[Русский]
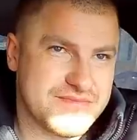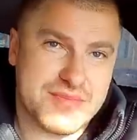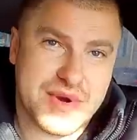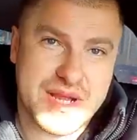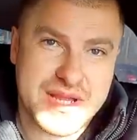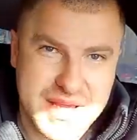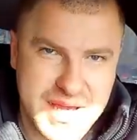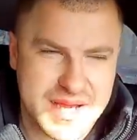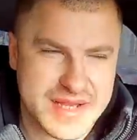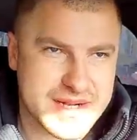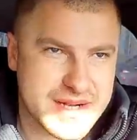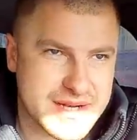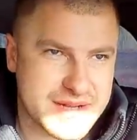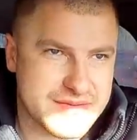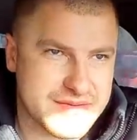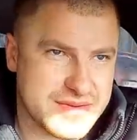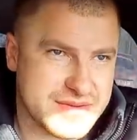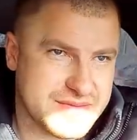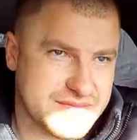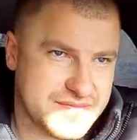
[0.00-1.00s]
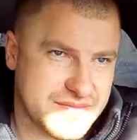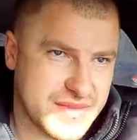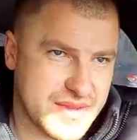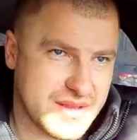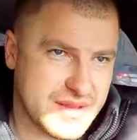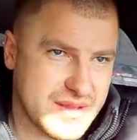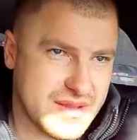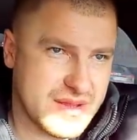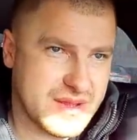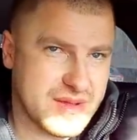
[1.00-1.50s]
понятливый.
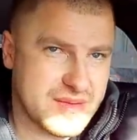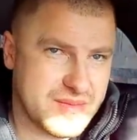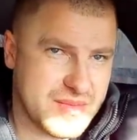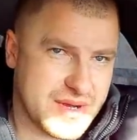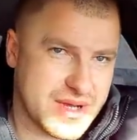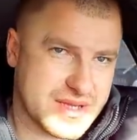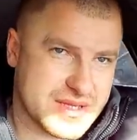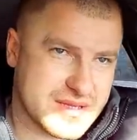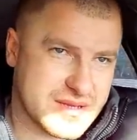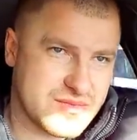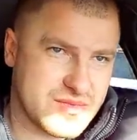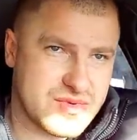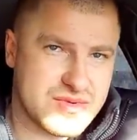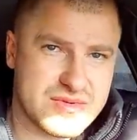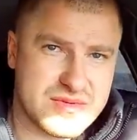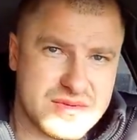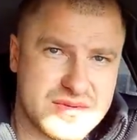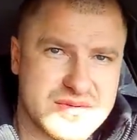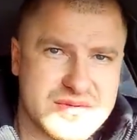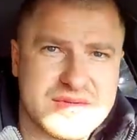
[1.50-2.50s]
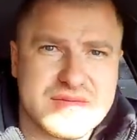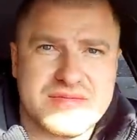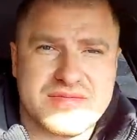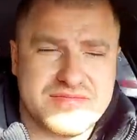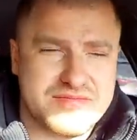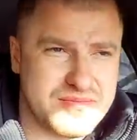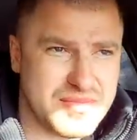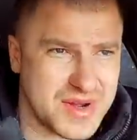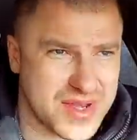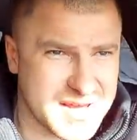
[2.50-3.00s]
Поэтому
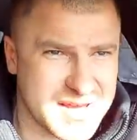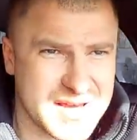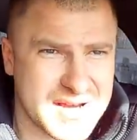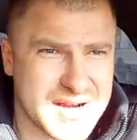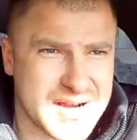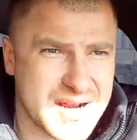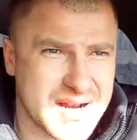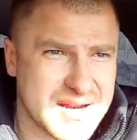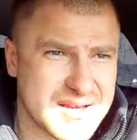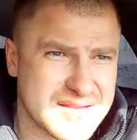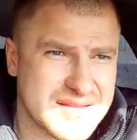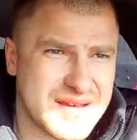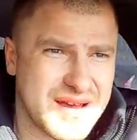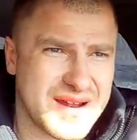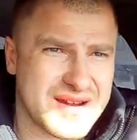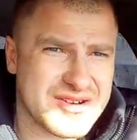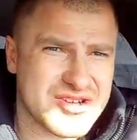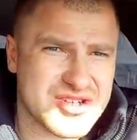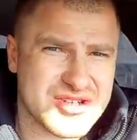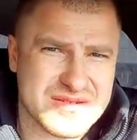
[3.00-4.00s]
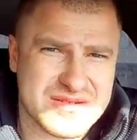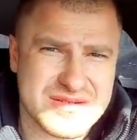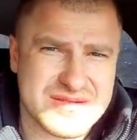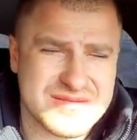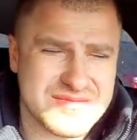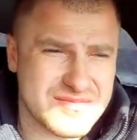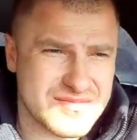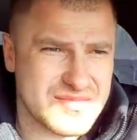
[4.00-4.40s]
поехали дальше.